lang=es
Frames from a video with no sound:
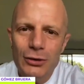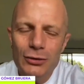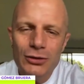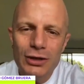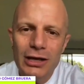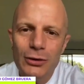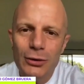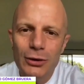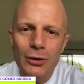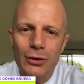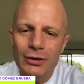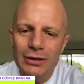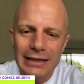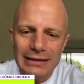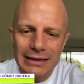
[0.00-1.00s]
y ustedes lo
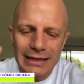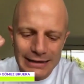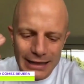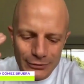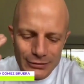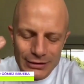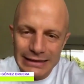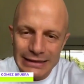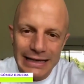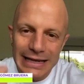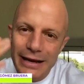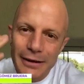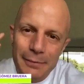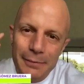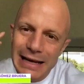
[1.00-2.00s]
único que están tratando es de
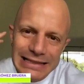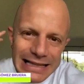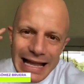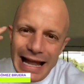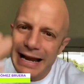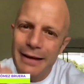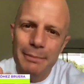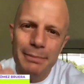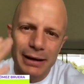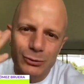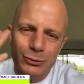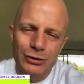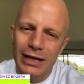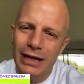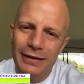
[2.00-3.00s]
tener más lana
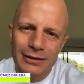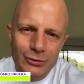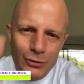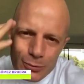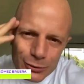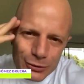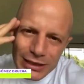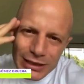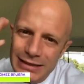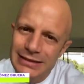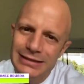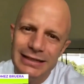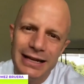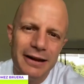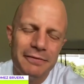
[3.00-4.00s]
para ustedes, si
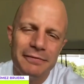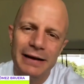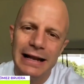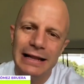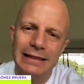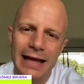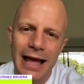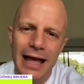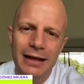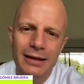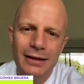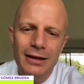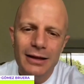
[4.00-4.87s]
les hiciera falta.